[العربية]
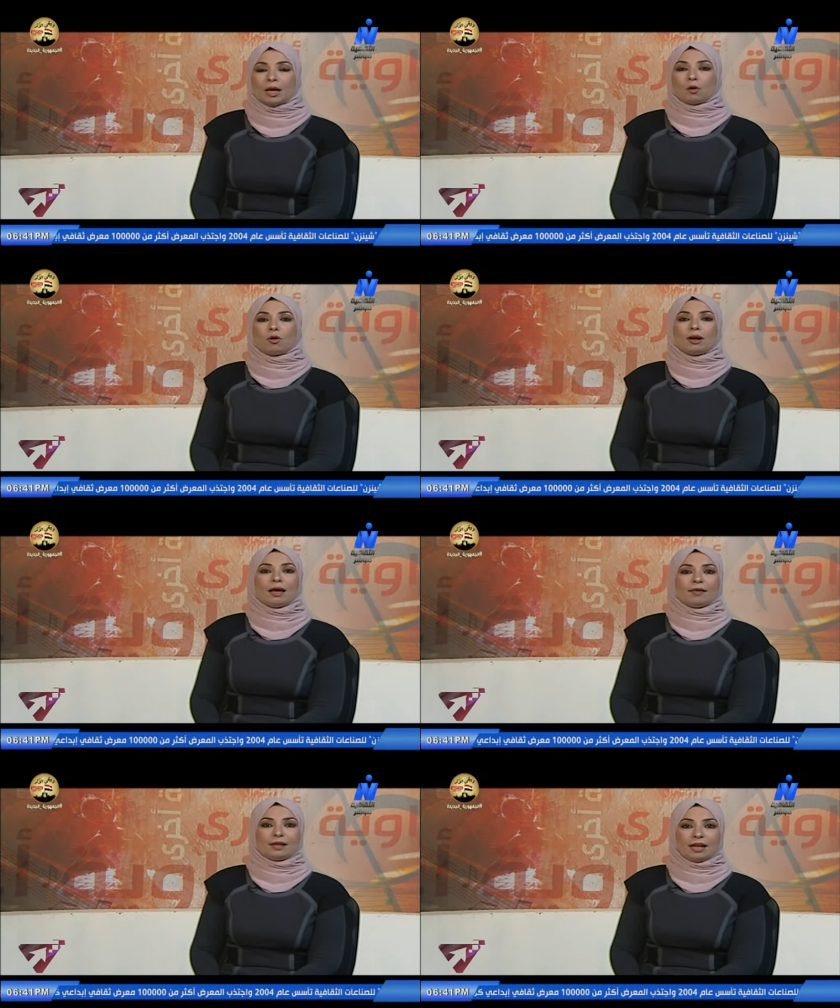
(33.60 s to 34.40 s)
كل
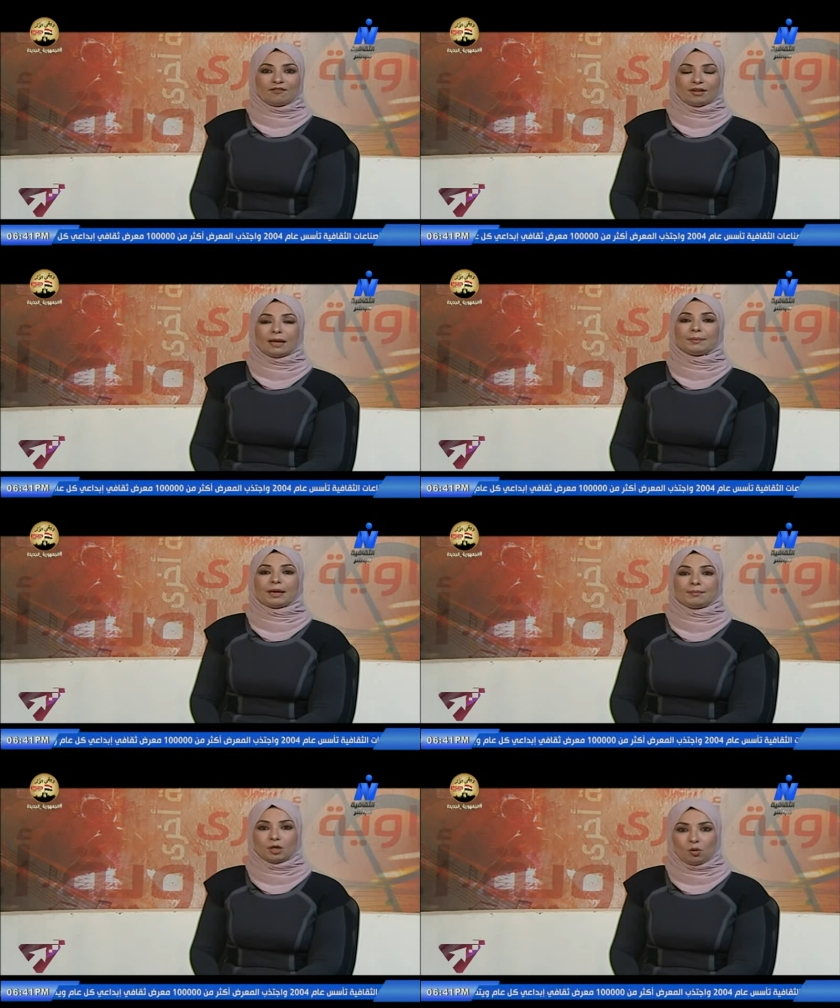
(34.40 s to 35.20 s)
هذه الأفلام
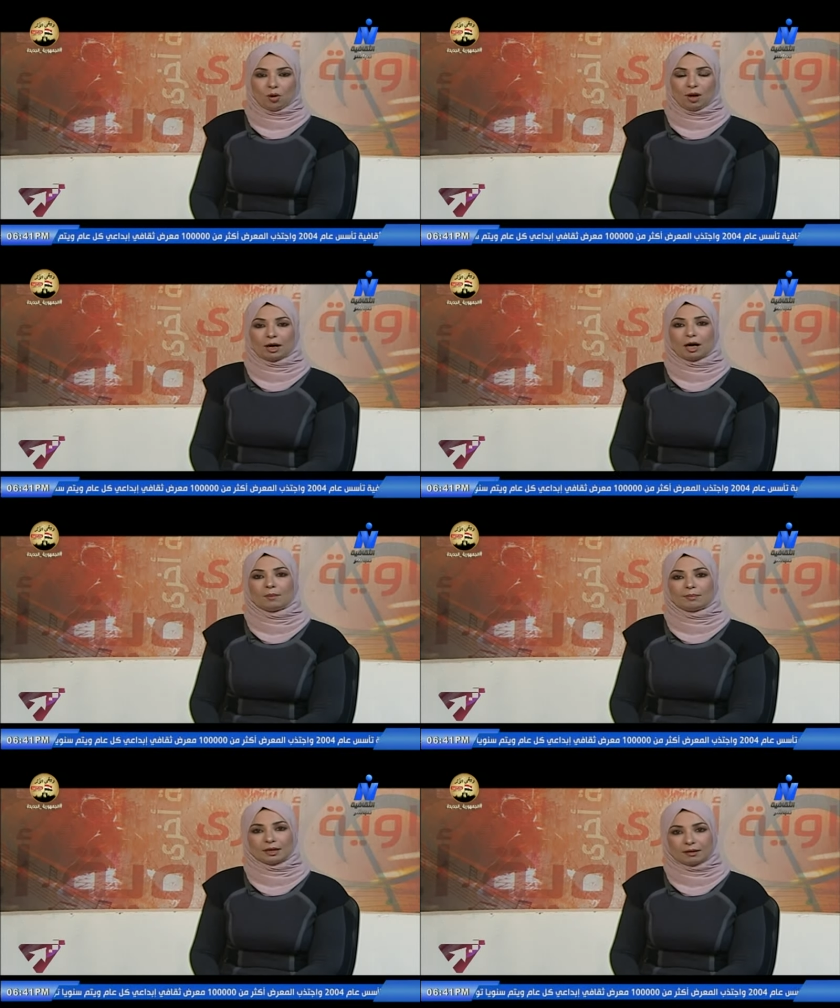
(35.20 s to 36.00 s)
جميعها
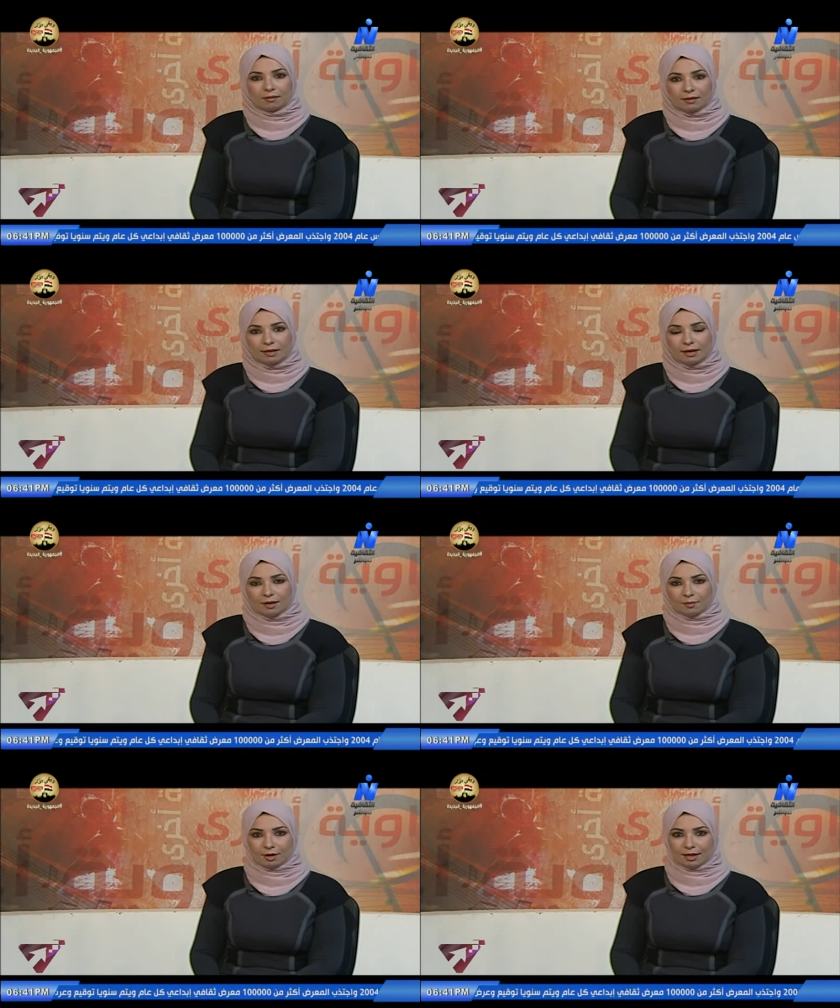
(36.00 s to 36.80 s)
قام
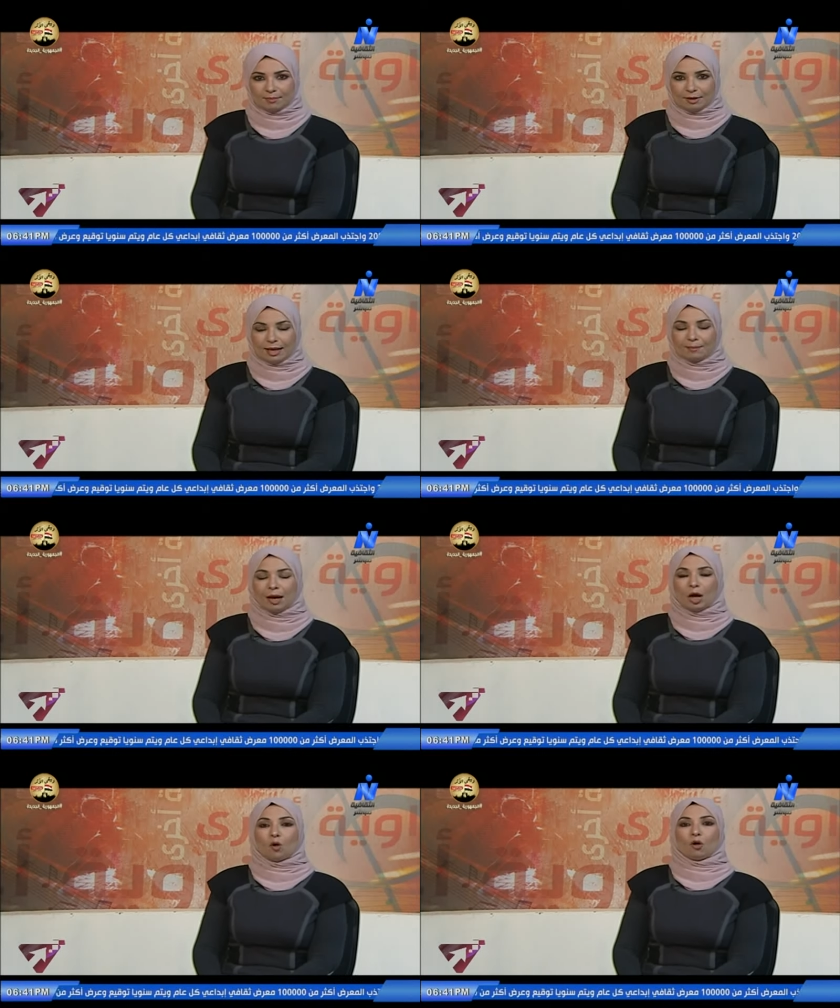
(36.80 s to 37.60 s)
بإخراجها إبراهيم
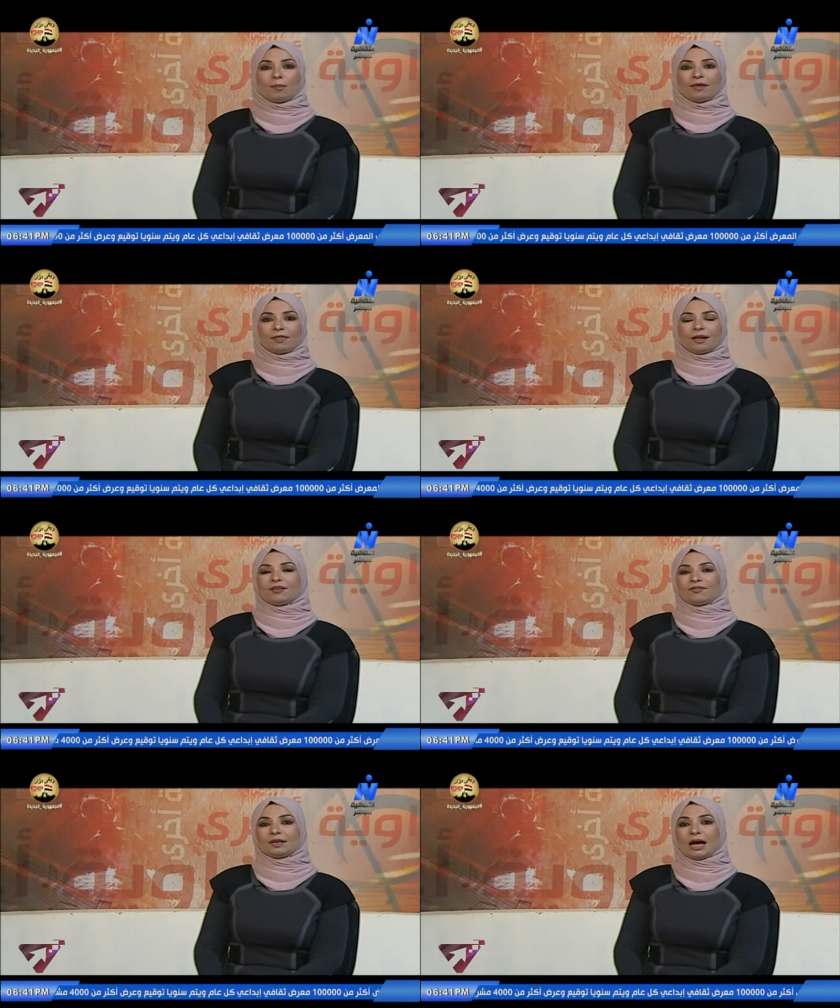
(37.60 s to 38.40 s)
لامة
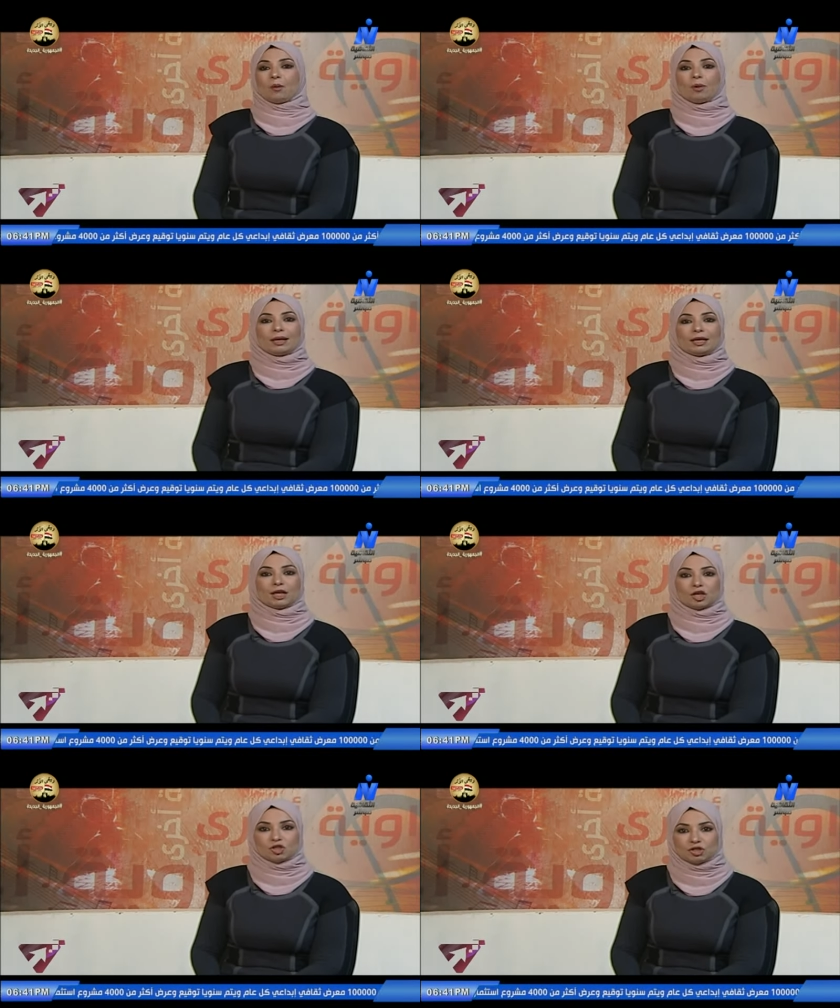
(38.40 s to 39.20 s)
ومثل في
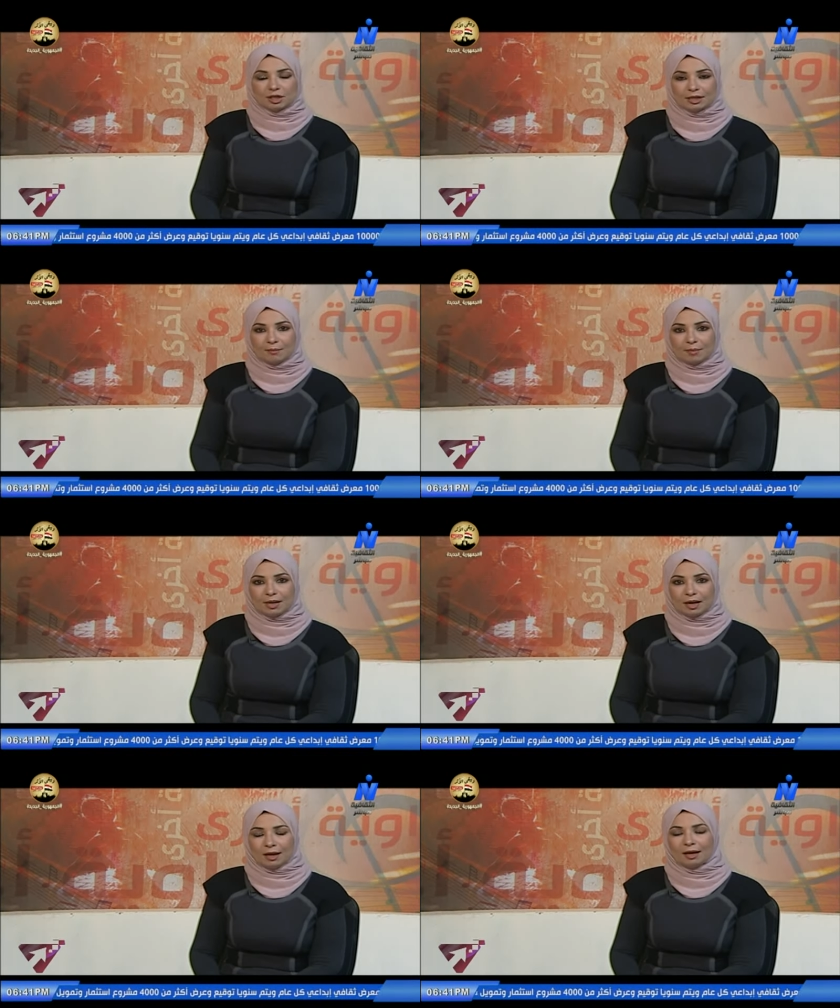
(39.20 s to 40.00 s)
حوالي 20
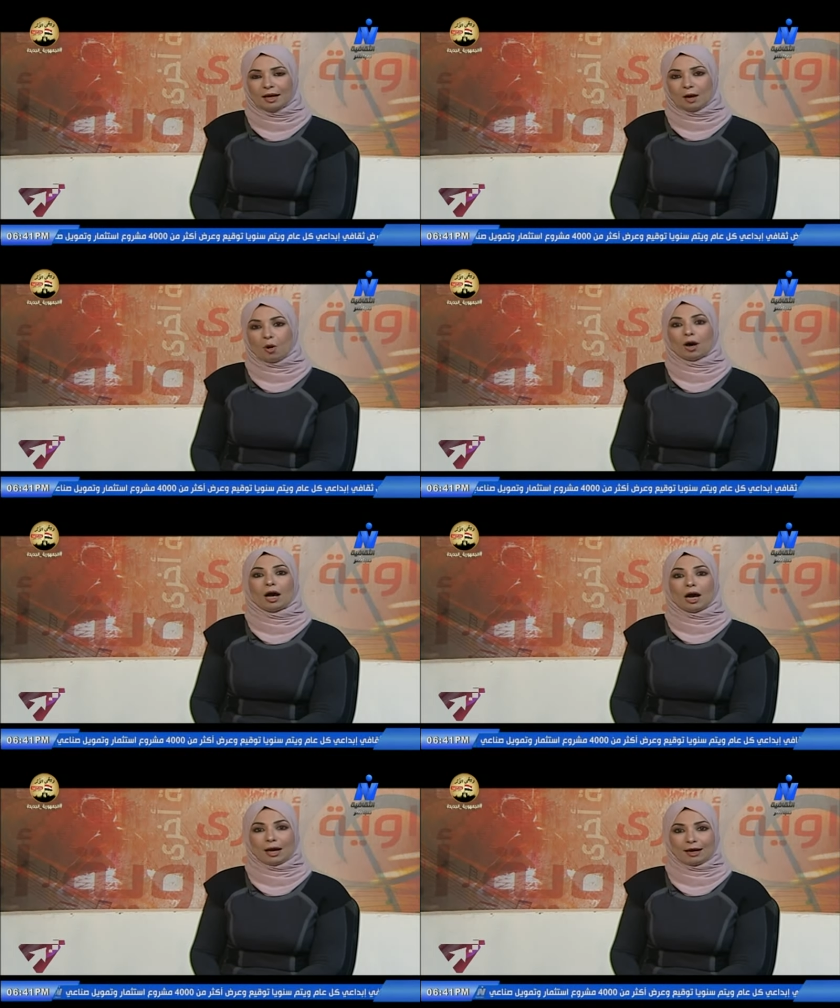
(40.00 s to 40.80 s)
منها منها وق...